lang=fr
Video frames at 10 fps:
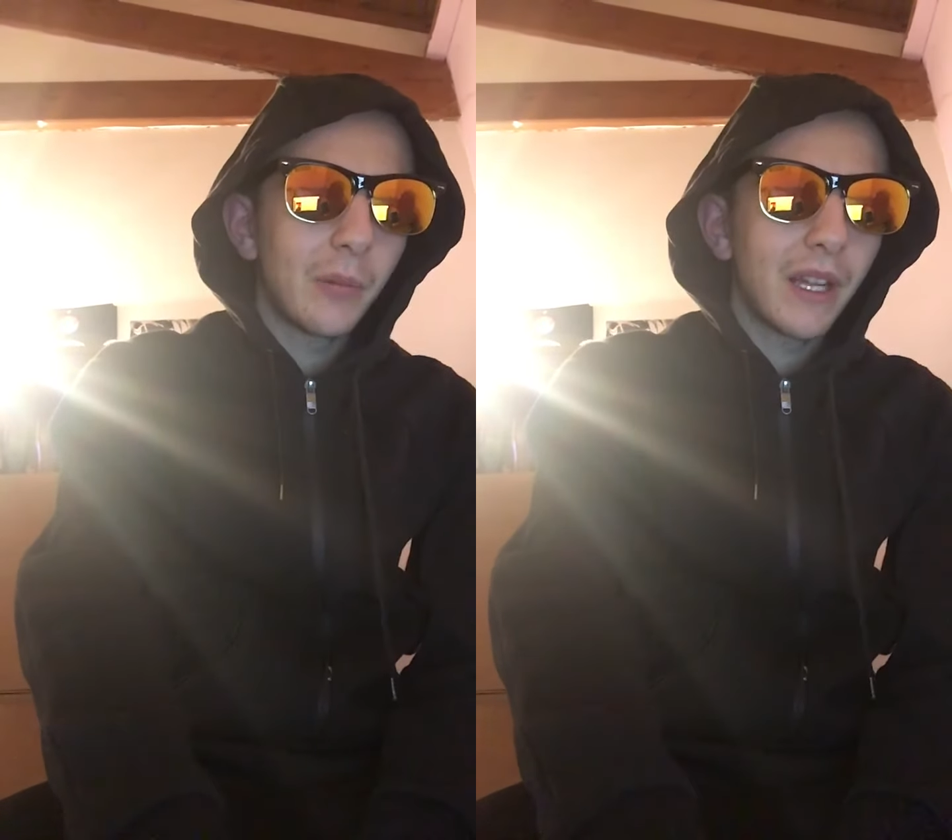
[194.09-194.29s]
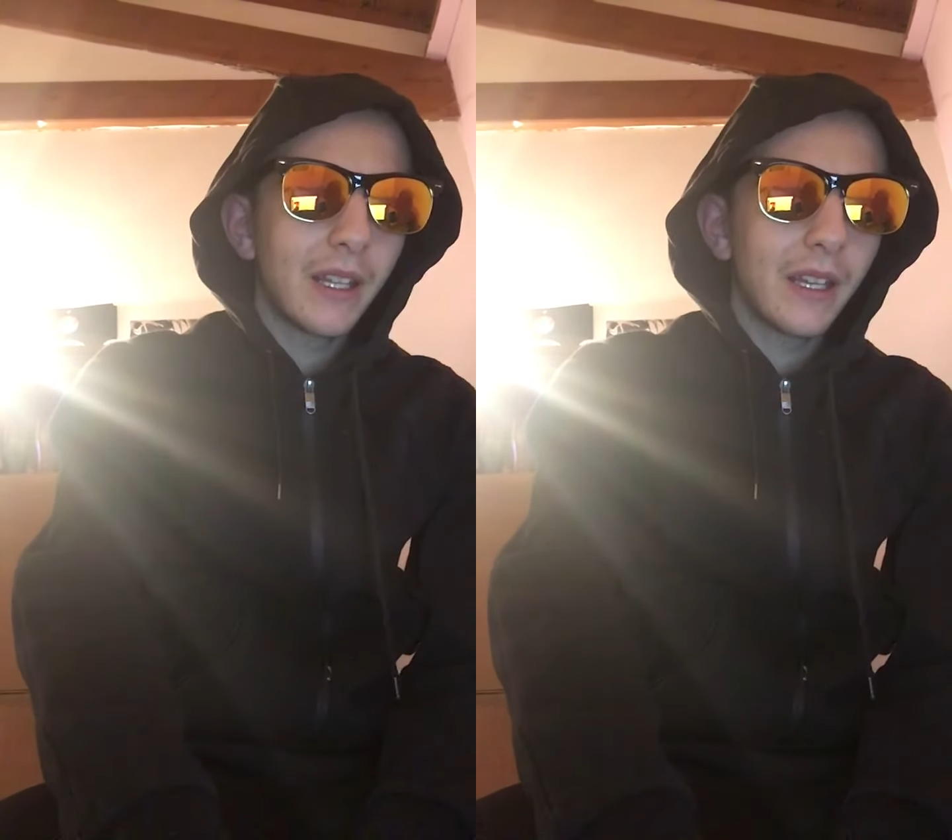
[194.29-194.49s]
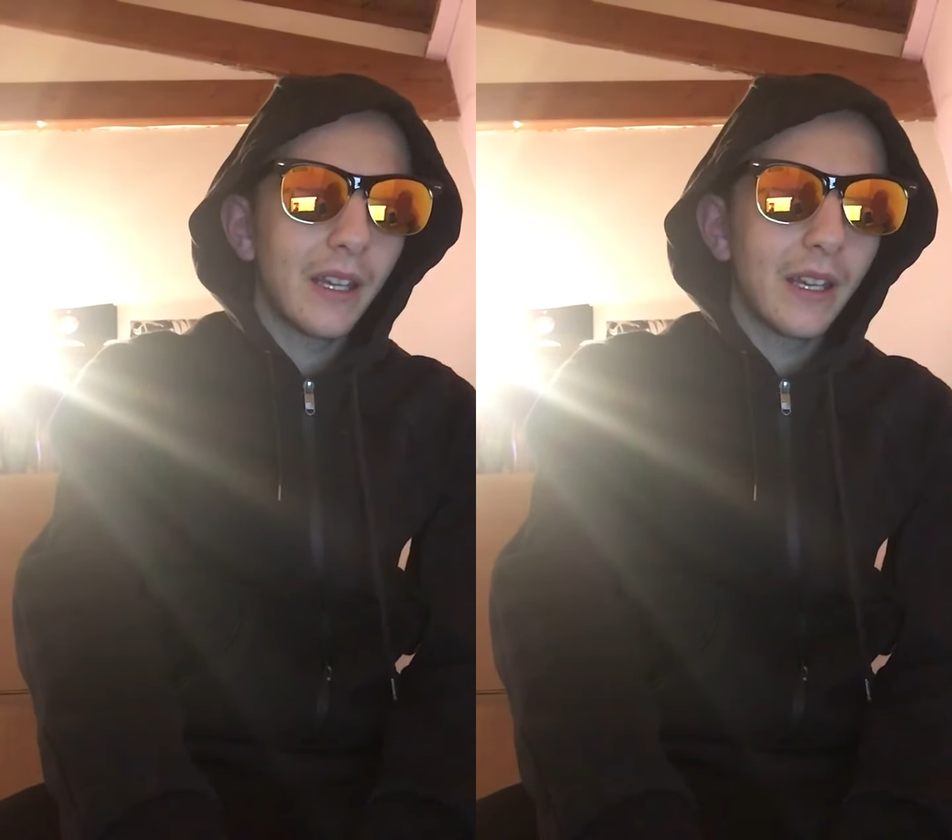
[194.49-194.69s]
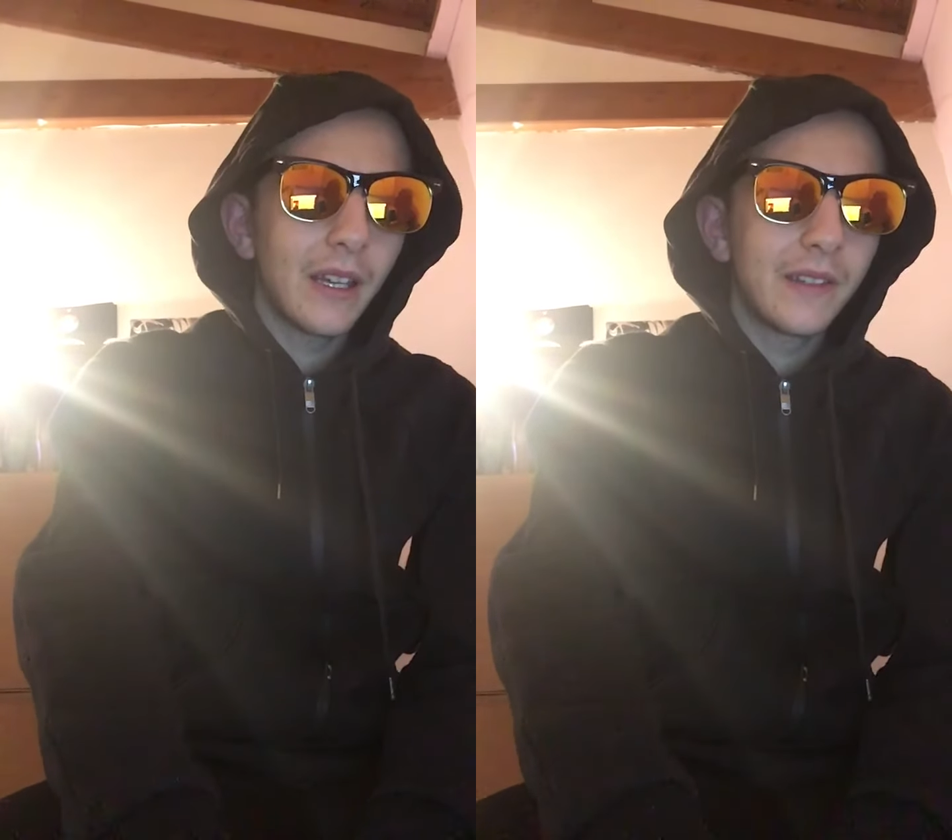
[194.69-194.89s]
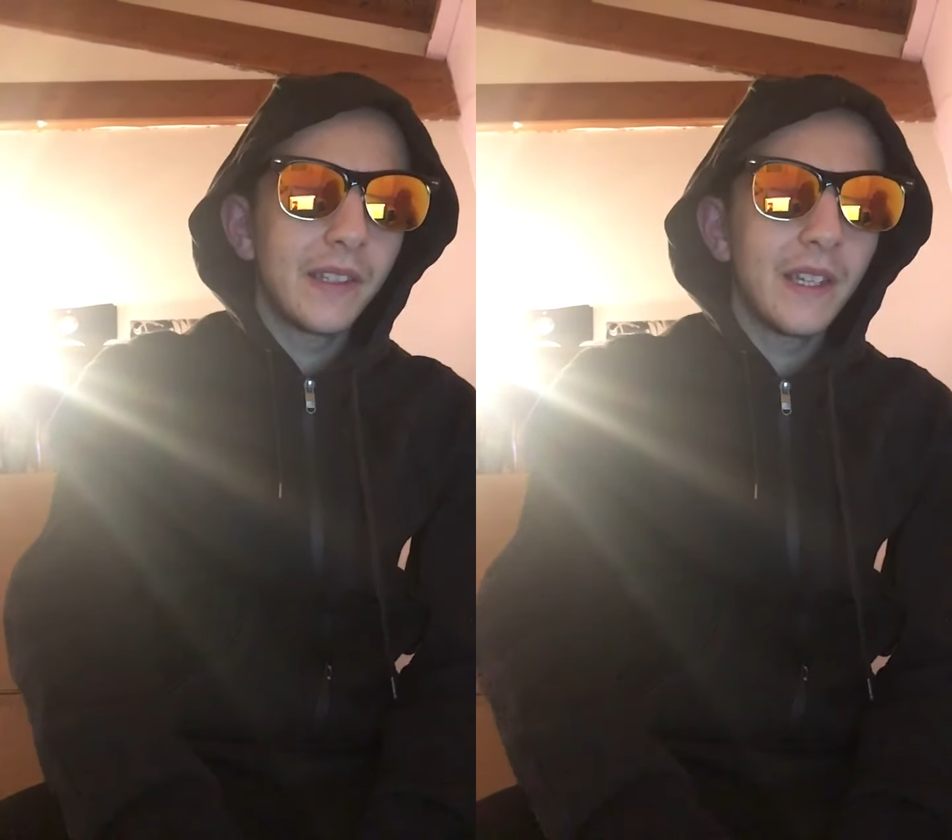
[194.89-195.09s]
Black
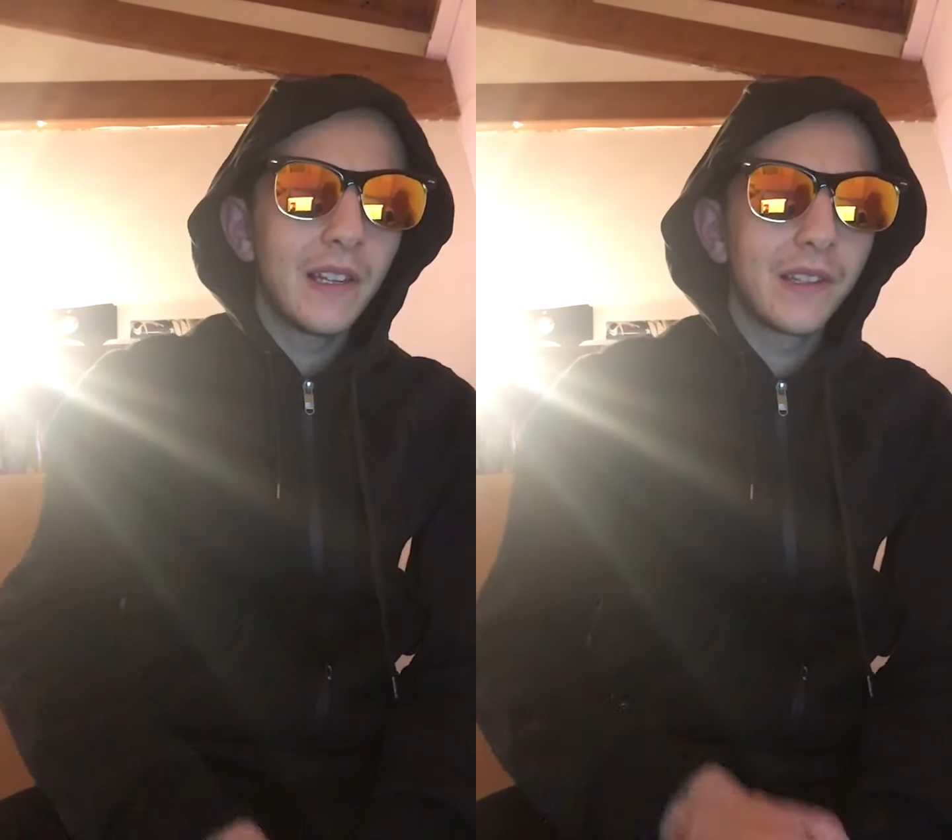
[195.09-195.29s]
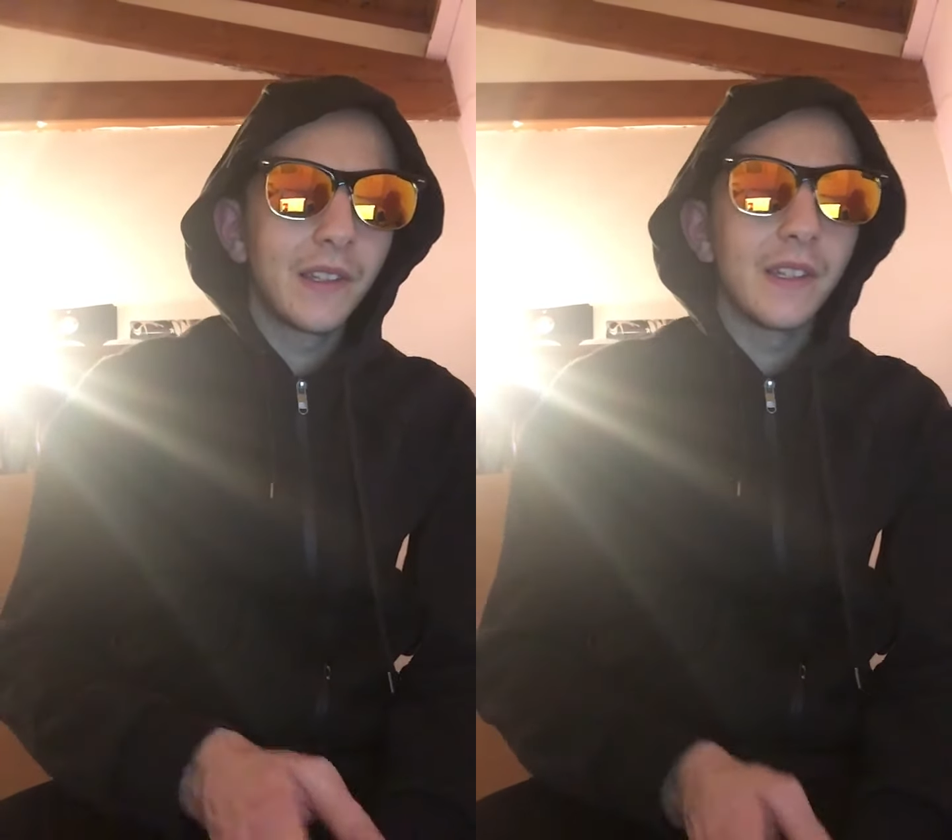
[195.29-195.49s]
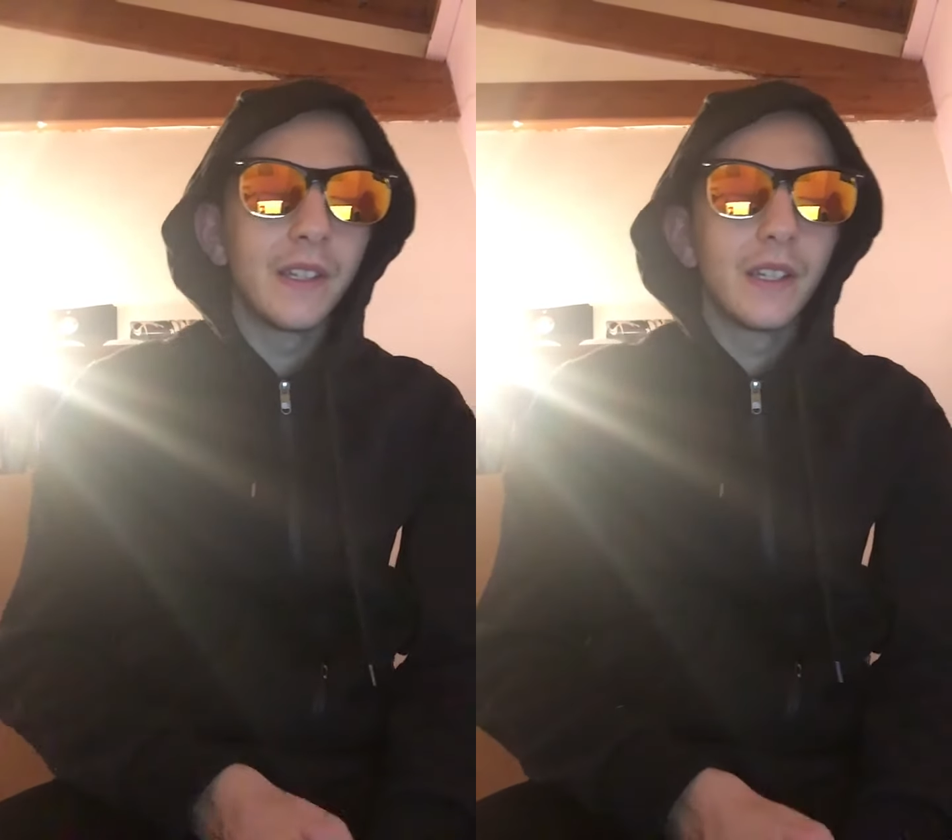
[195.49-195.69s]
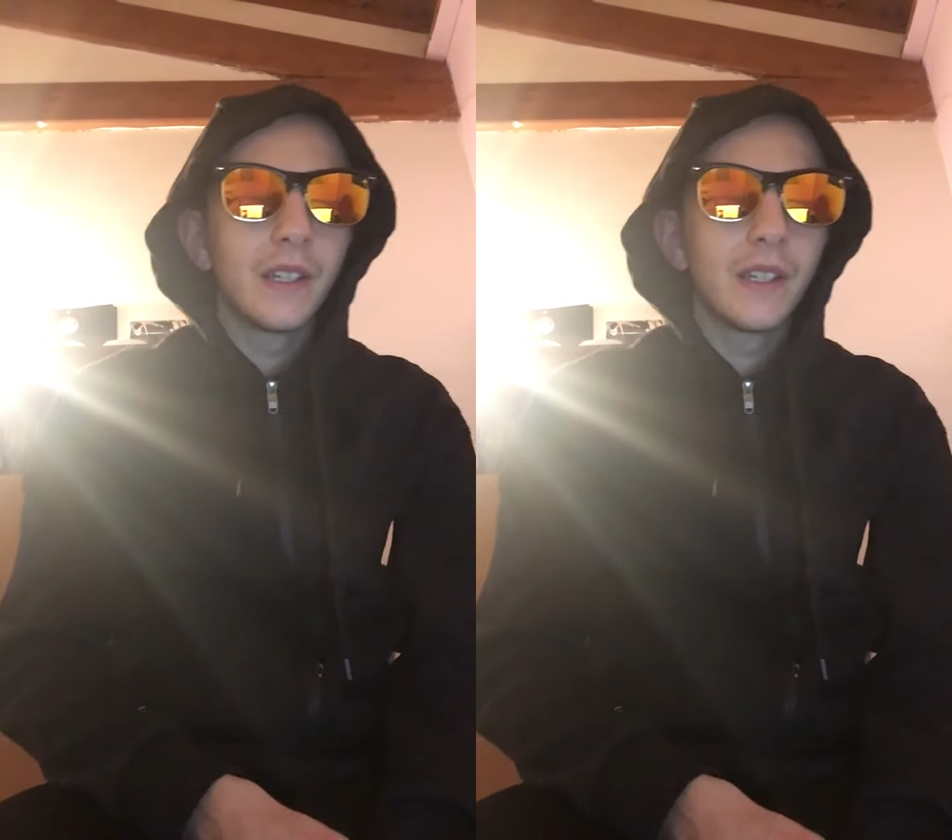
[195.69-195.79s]
à TLC.